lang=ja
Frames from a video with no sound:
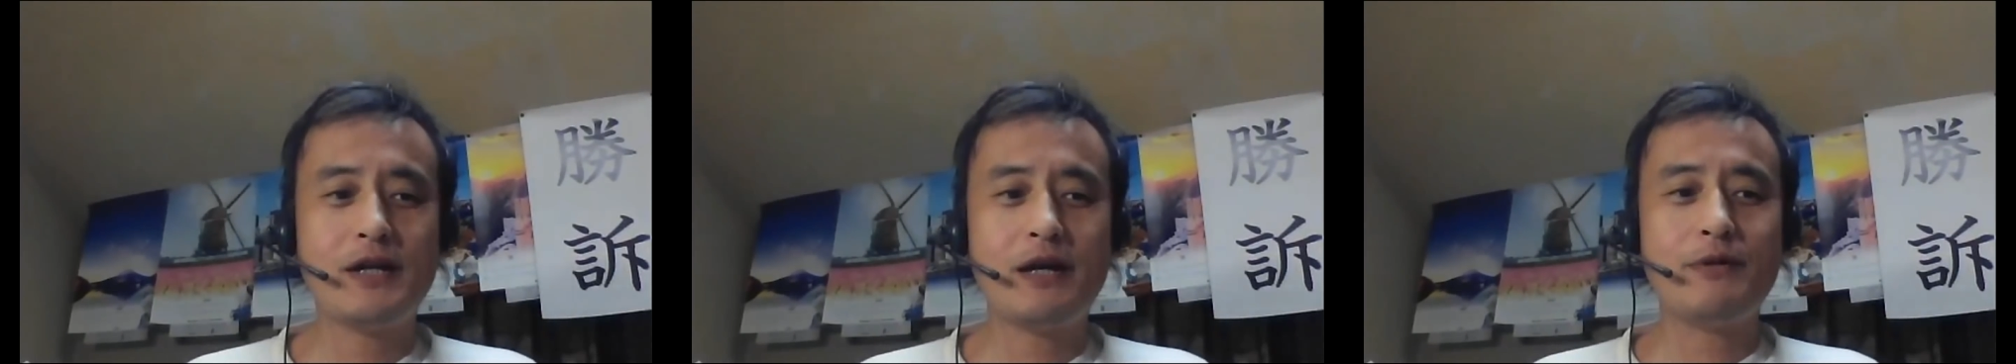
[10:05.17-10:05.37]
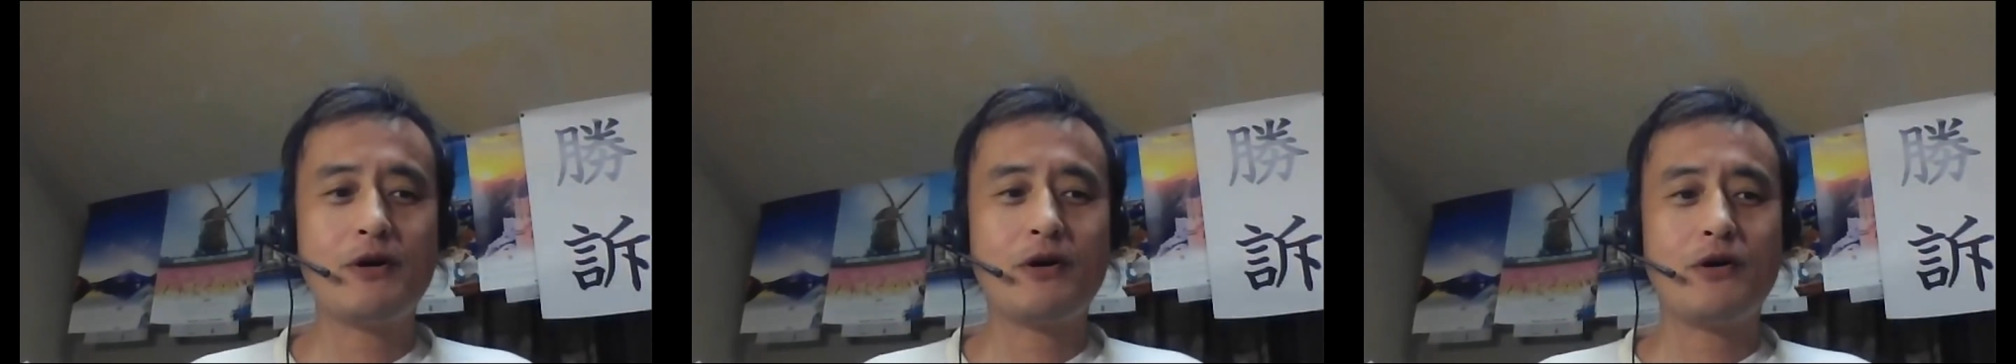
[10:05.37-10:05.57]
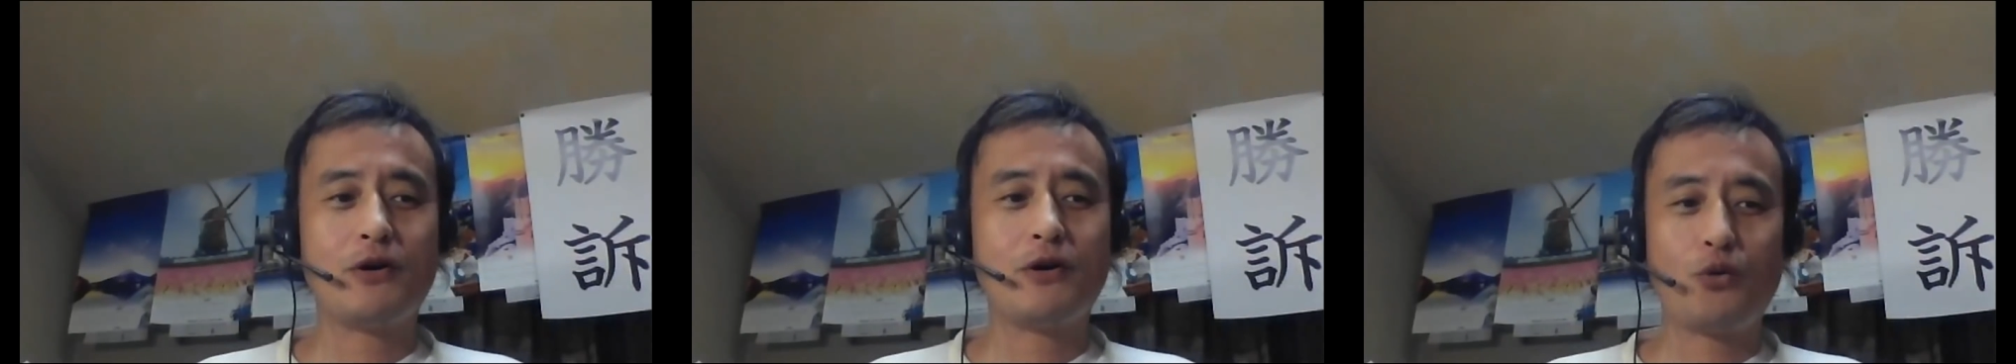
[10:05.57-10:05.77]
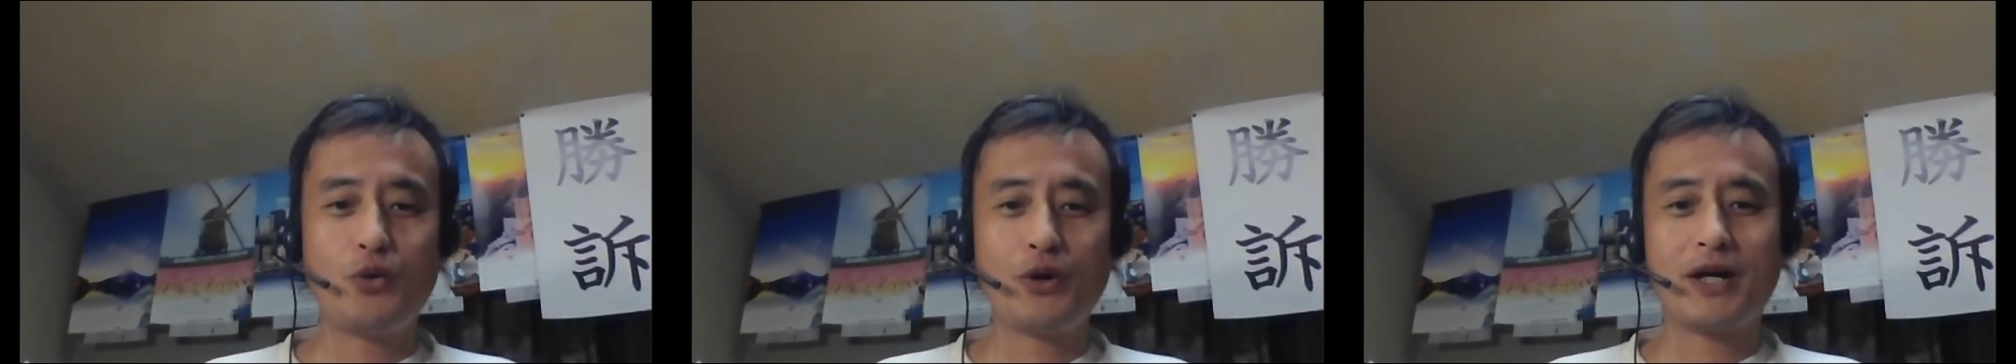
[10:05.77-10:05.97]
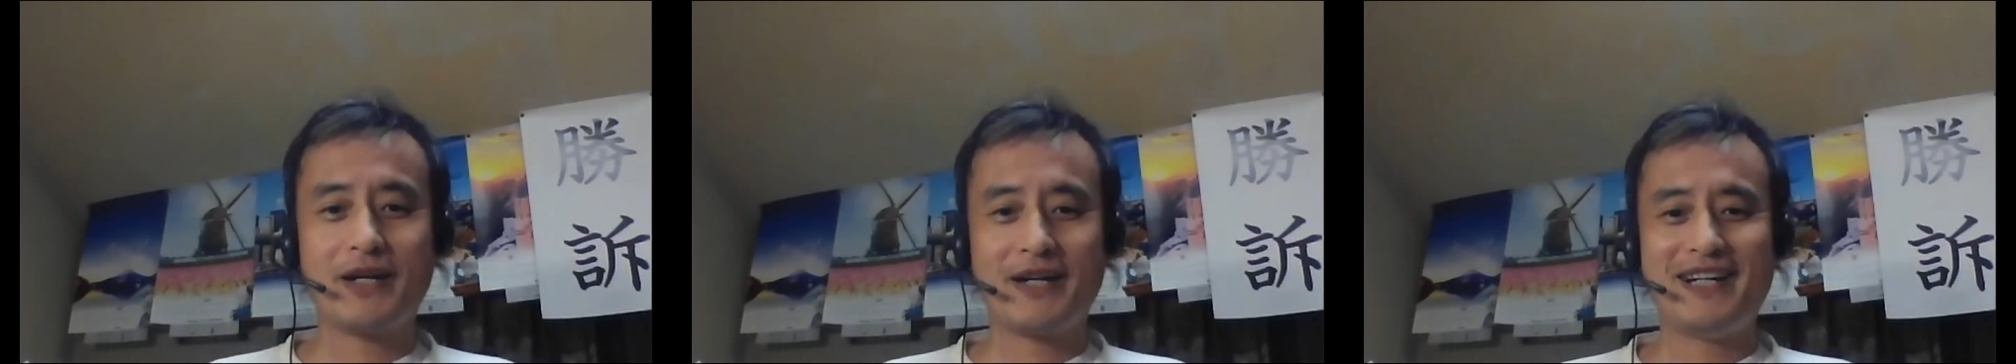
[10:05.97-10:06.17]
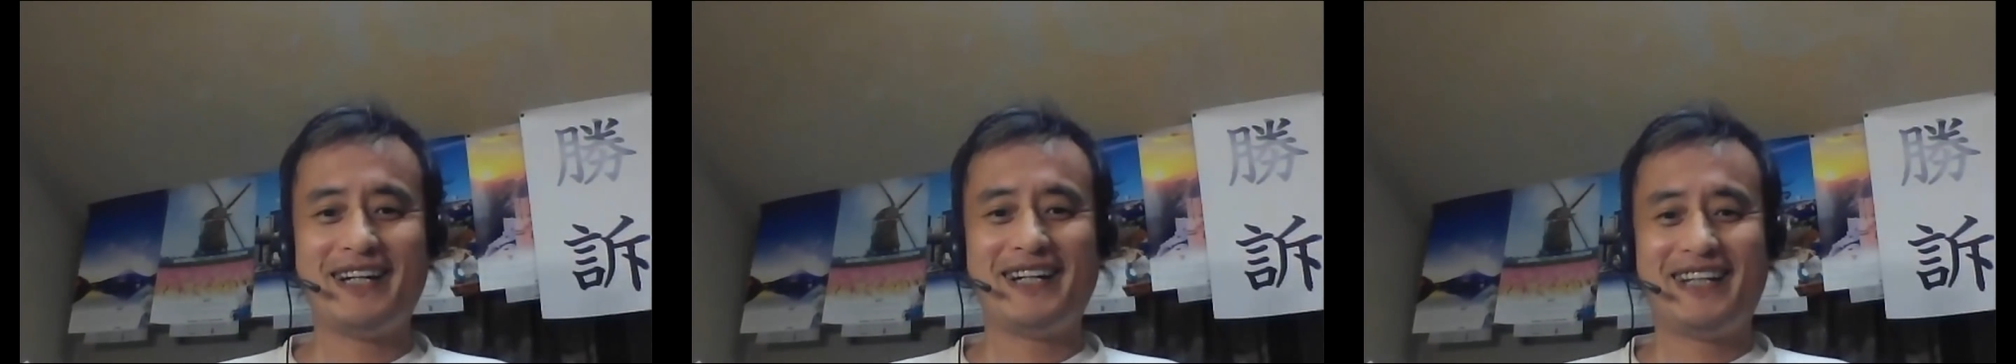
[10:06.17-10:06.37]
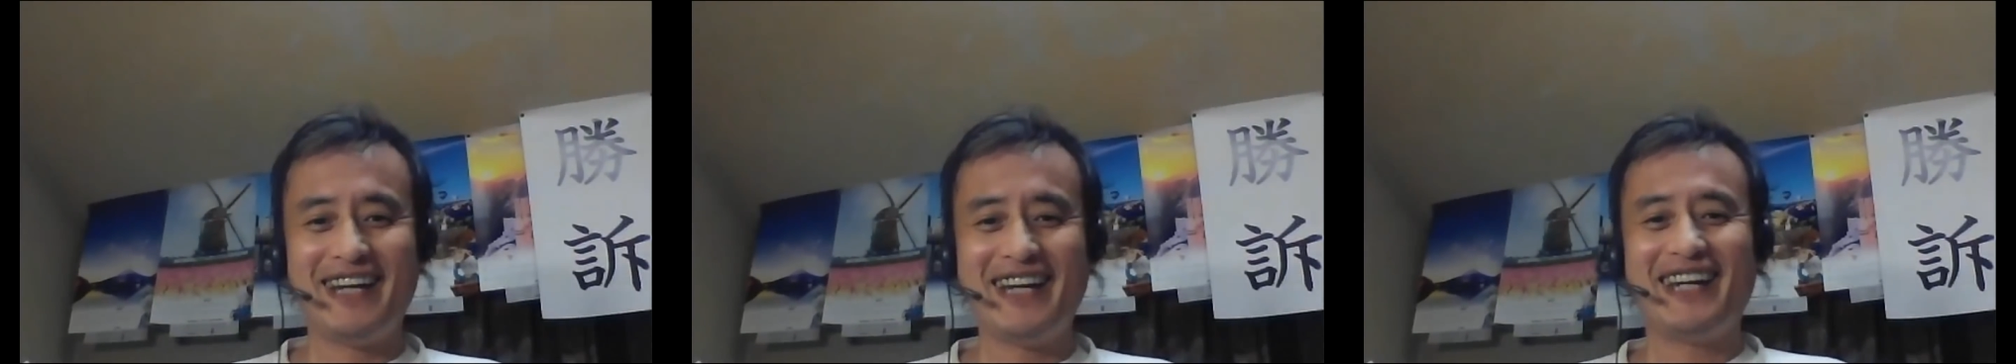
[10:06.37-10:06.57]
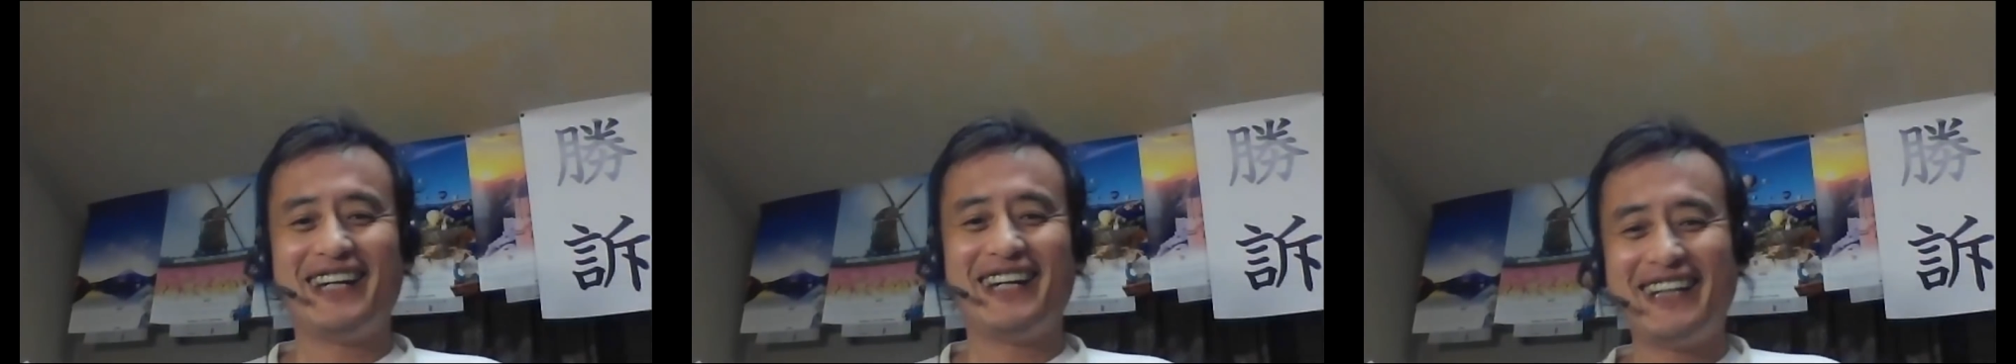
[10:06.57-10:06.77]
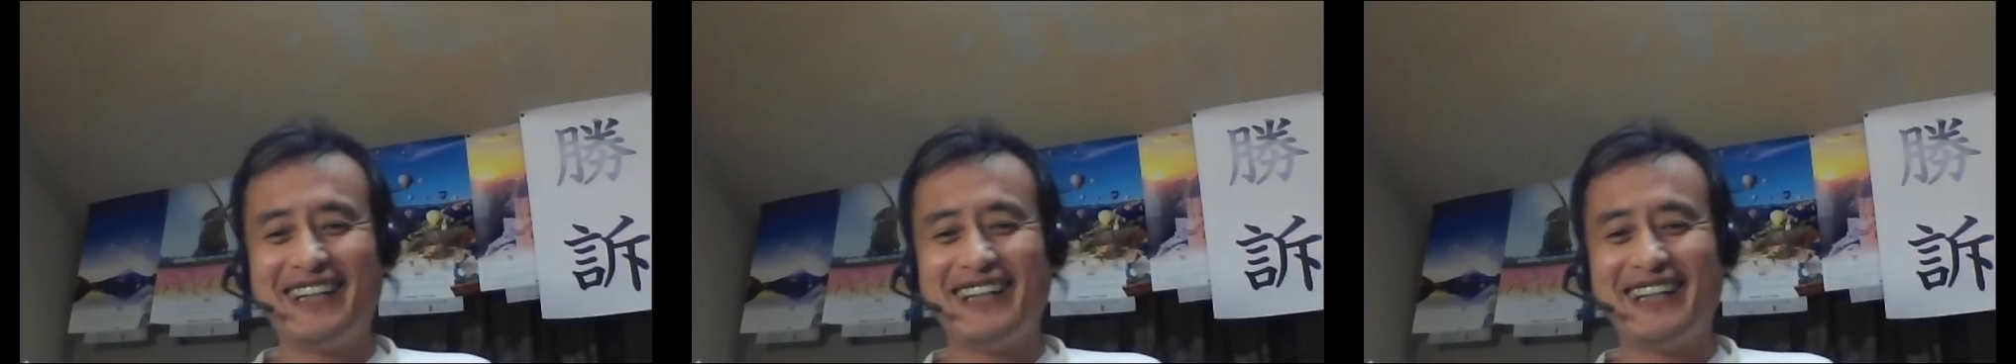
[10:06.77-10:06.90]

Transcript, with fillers: 裁判官から声かけられて